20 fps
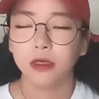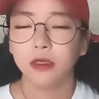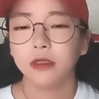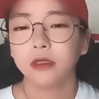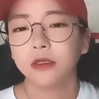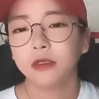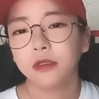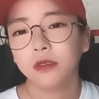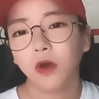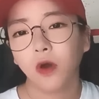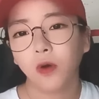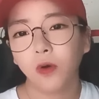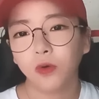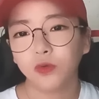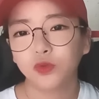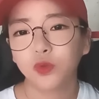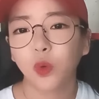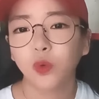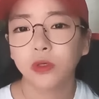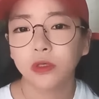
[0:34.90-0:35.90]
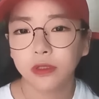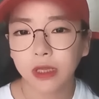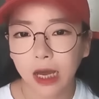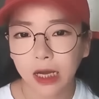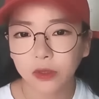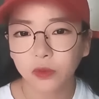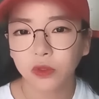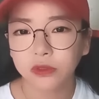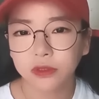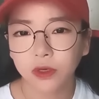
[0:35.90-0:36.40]
이들은요 조를
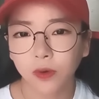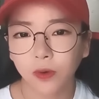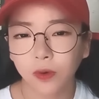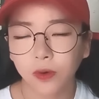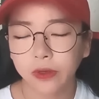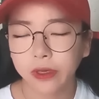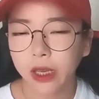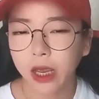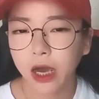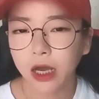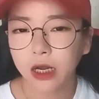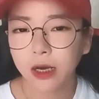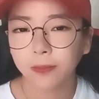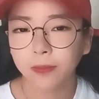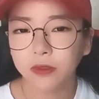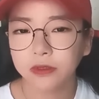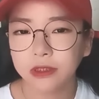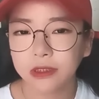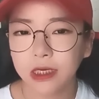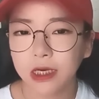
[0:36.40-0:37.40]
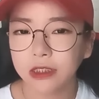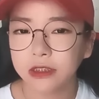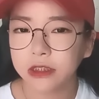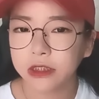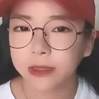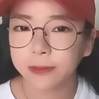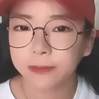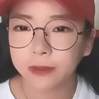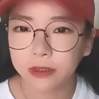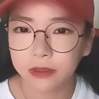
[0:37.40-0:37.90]
나눠서 이 할아버지의
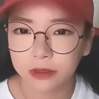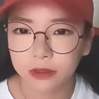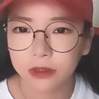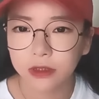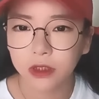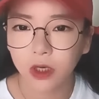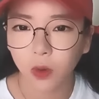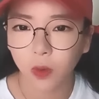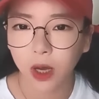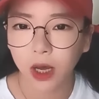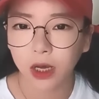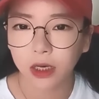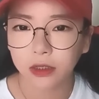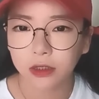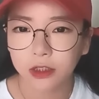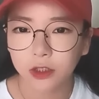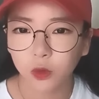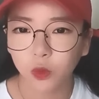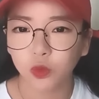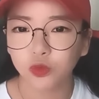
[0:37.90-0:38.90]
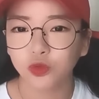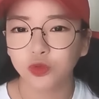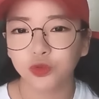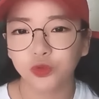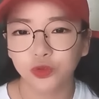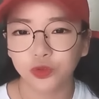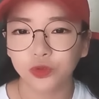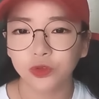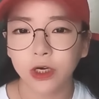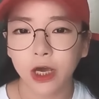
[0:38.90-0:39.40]
집 근처와 그리고
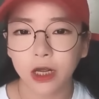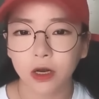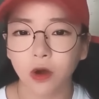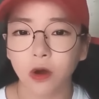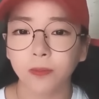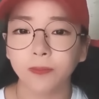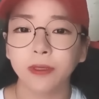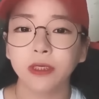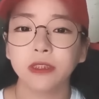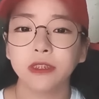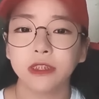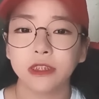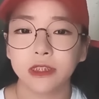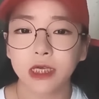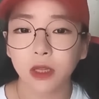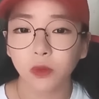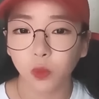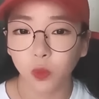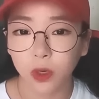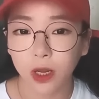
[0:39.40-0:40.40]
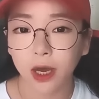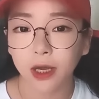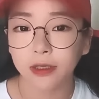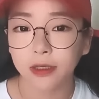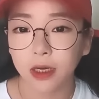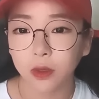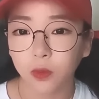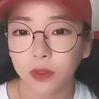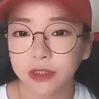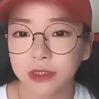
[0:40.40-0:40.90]
죽순캐러 핑시산
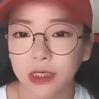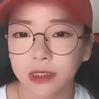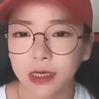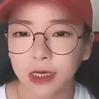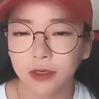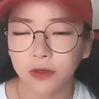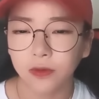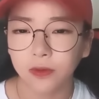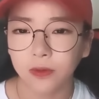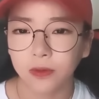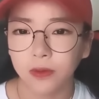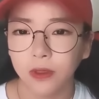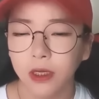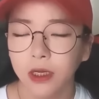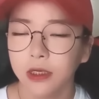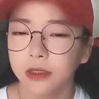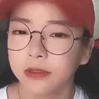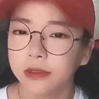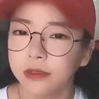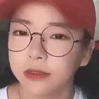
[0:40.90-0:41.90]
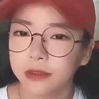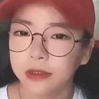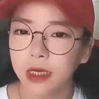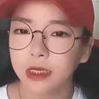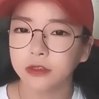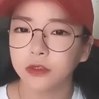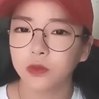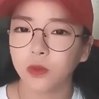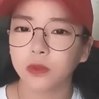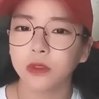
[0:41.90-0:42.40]
올라간다고 했잖아요. 그
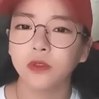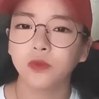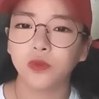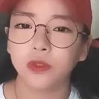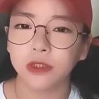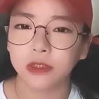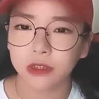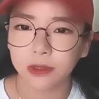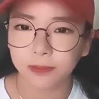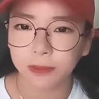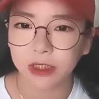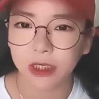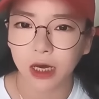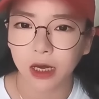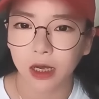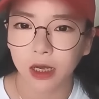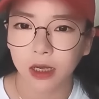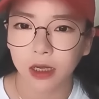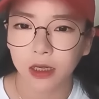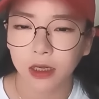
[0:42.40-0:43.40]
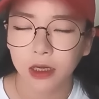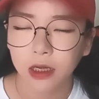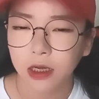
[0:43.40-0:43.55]
산속을 뒤집니다.